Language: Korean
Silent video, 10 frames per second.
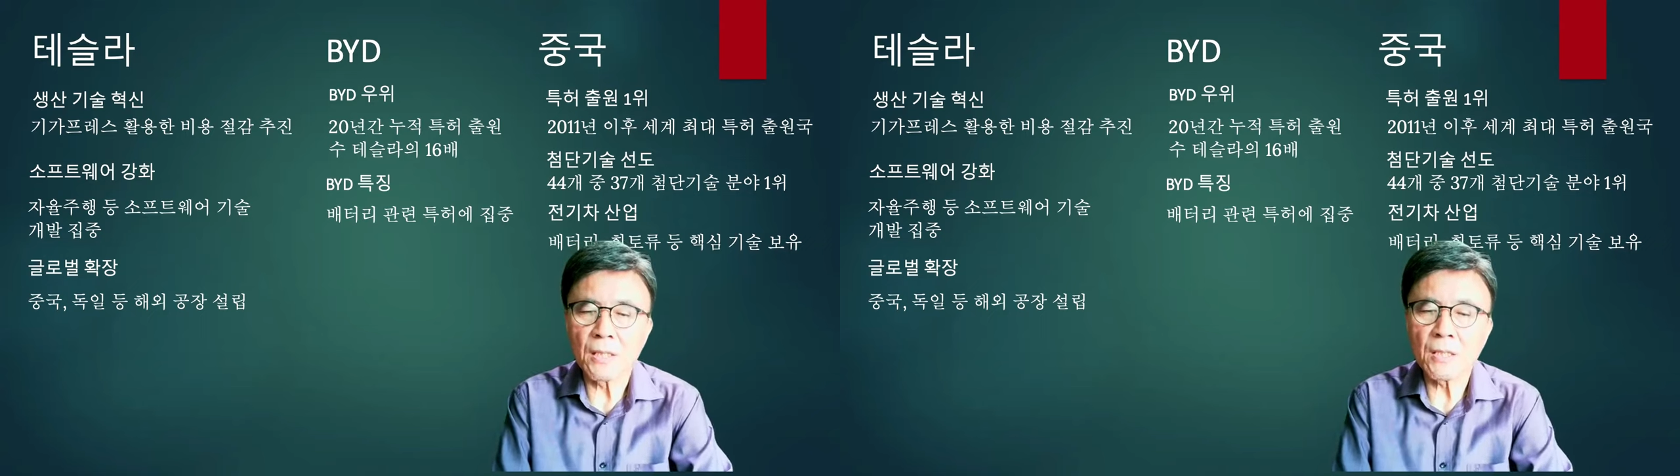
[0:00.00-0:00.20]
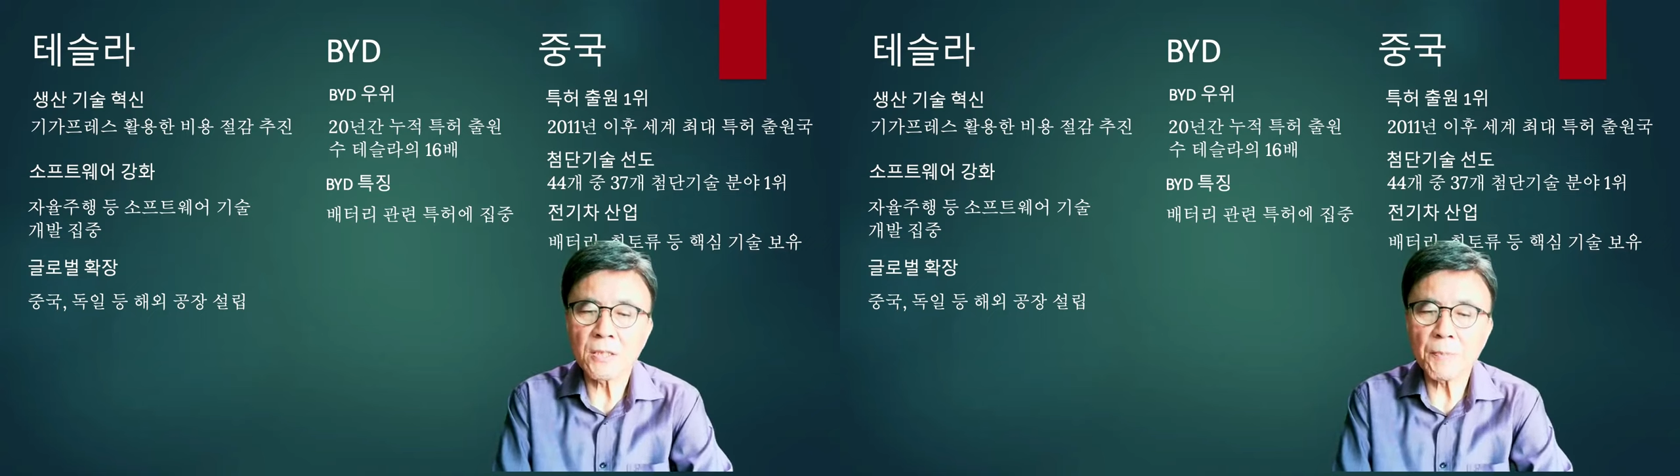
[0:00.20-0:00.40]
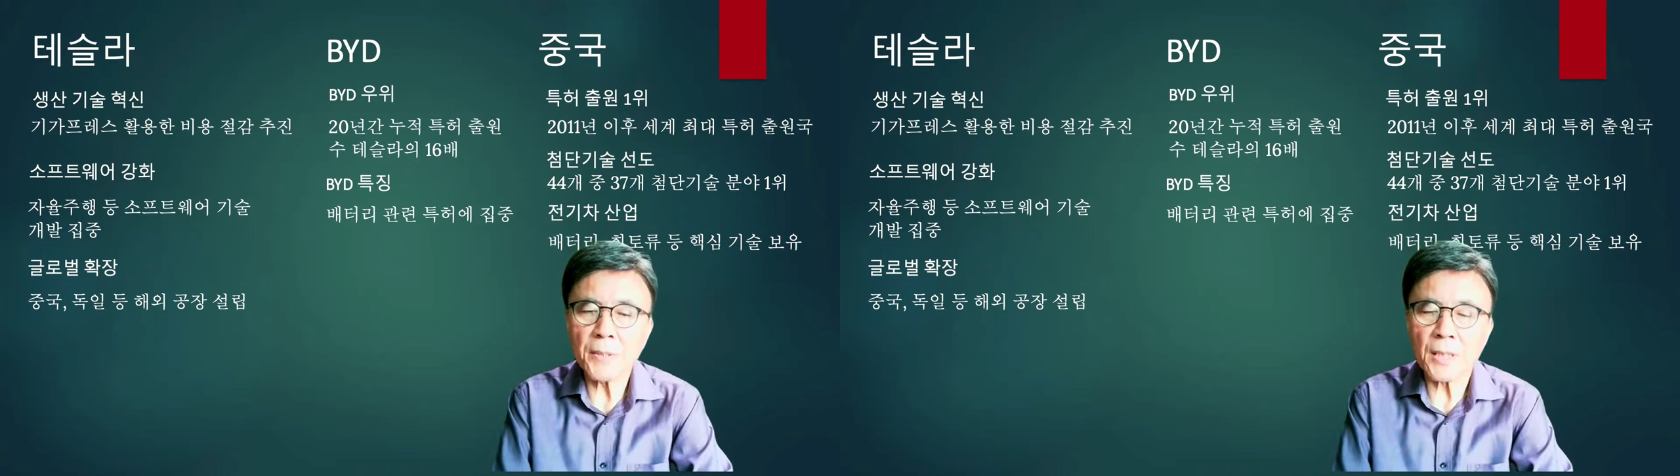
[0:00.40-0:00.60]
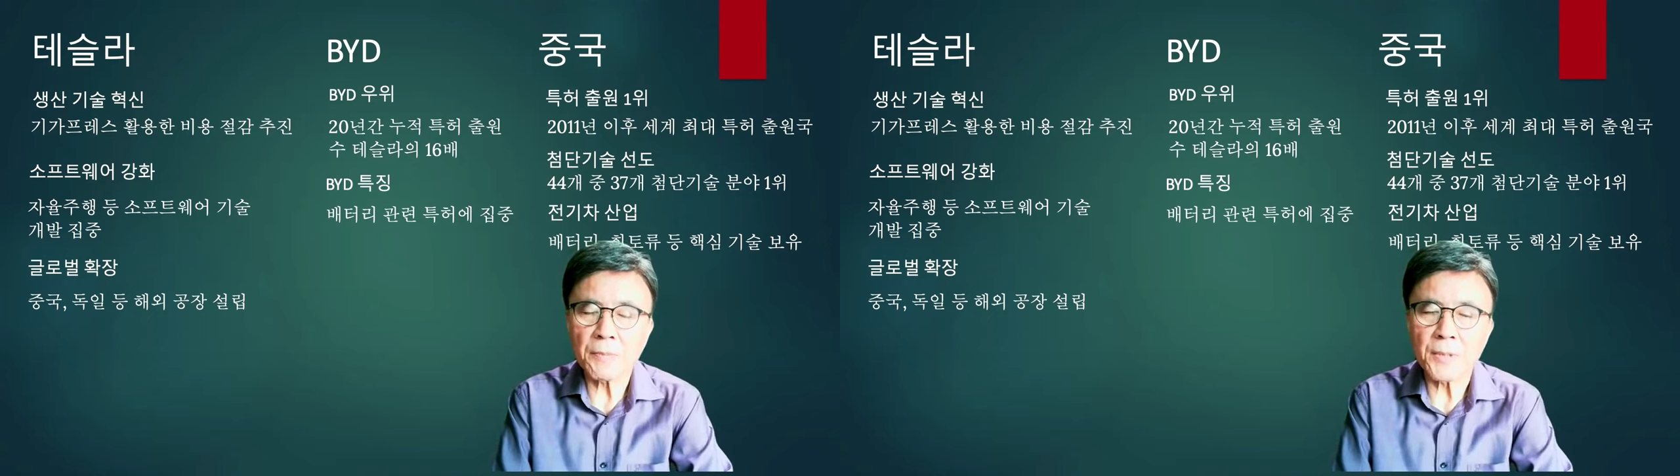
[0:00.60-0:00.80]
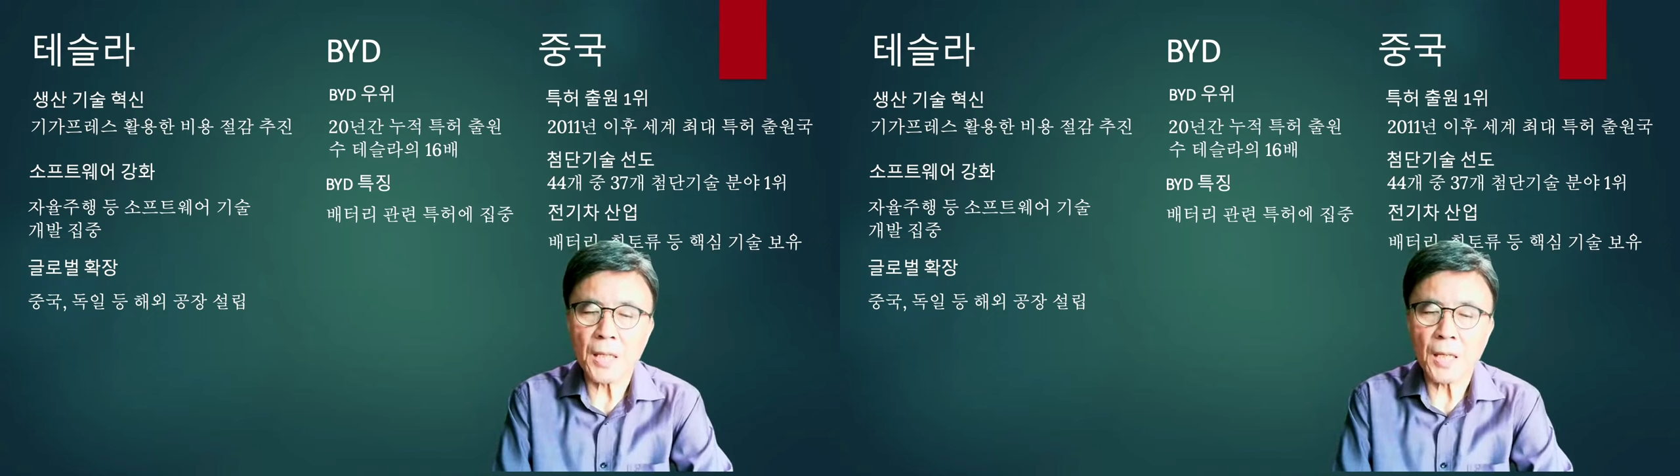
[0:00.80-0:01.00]
16배
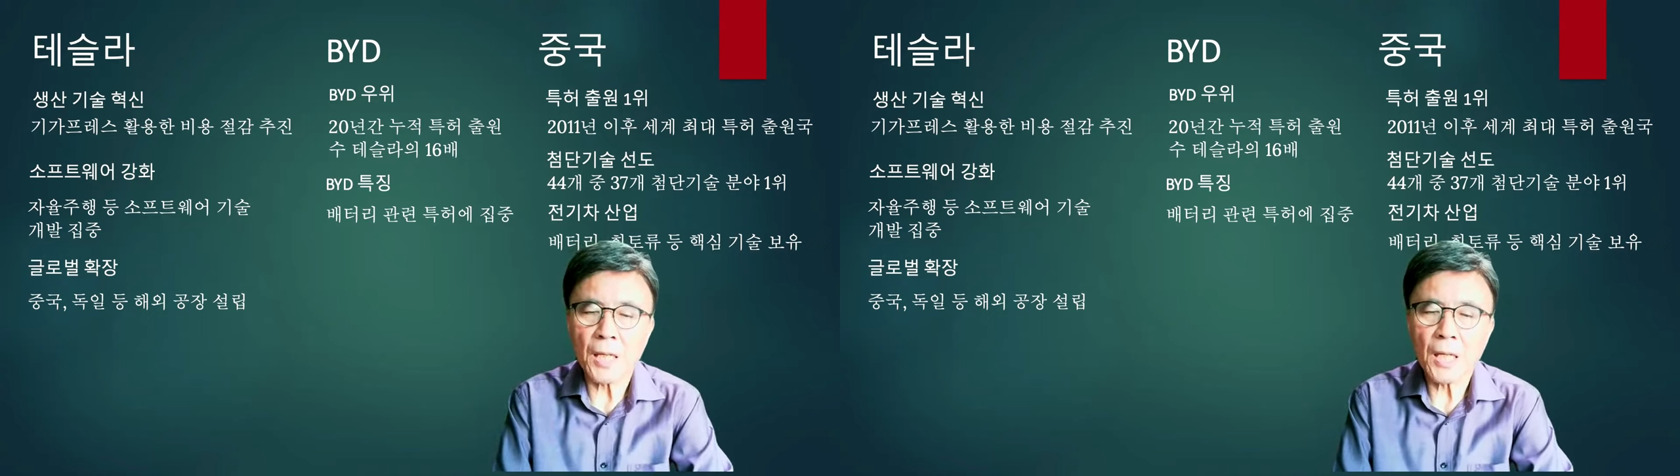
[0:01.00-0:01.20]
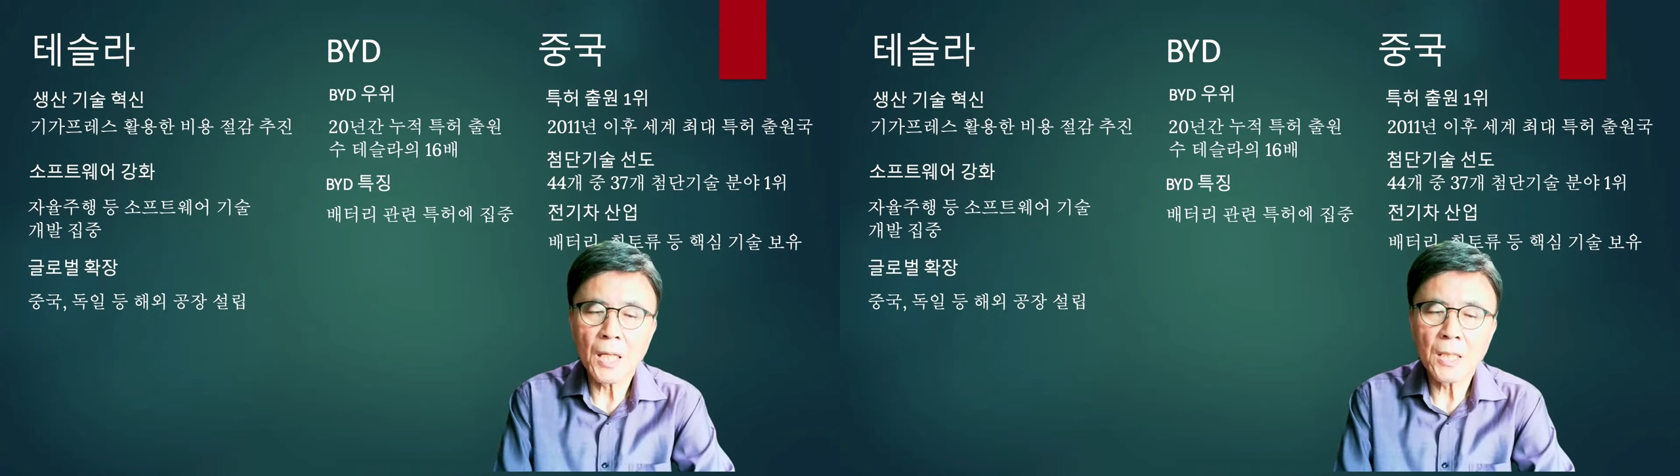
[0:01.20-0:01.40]
달합니다.